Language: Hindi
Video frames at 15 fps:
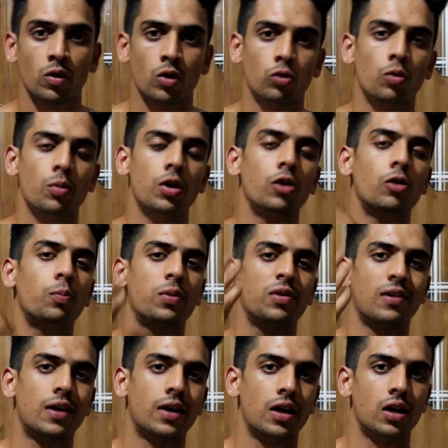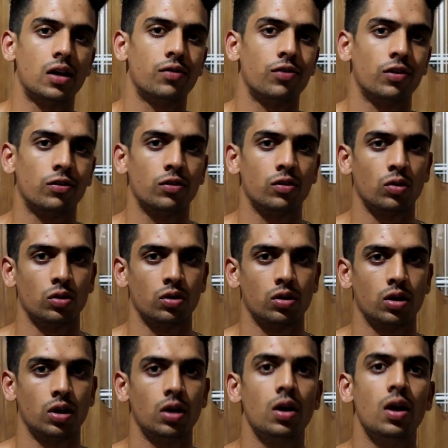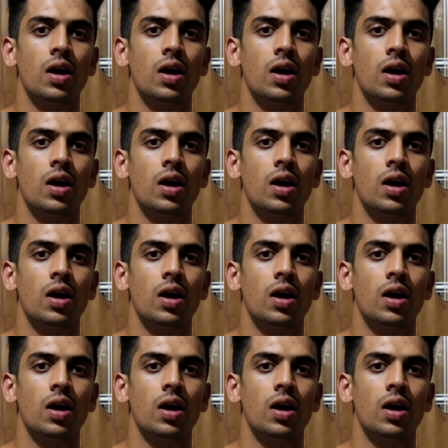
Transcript: सो so, मेरे जो पिछले गेनिंग फेसेस होते थे